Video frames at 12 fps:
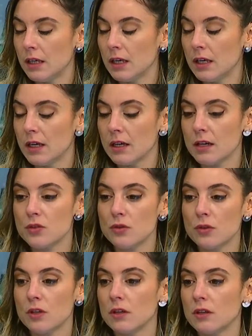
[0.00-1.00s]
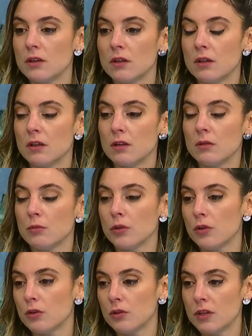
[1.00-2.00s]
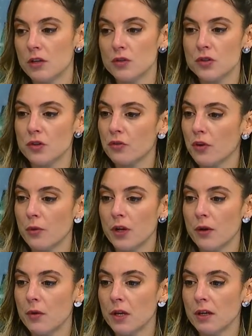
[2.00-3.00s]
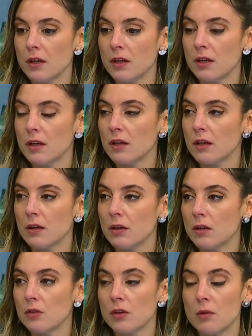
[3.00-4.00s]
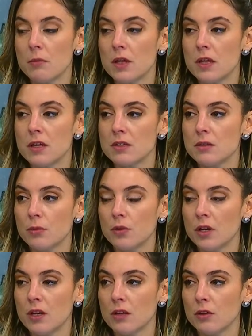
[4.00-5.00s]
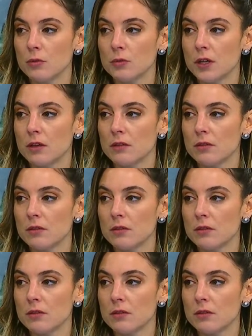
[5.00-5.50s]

En caso de, bueno, de no ser favorable, ¿qué, otras medidas se podrían adoptar?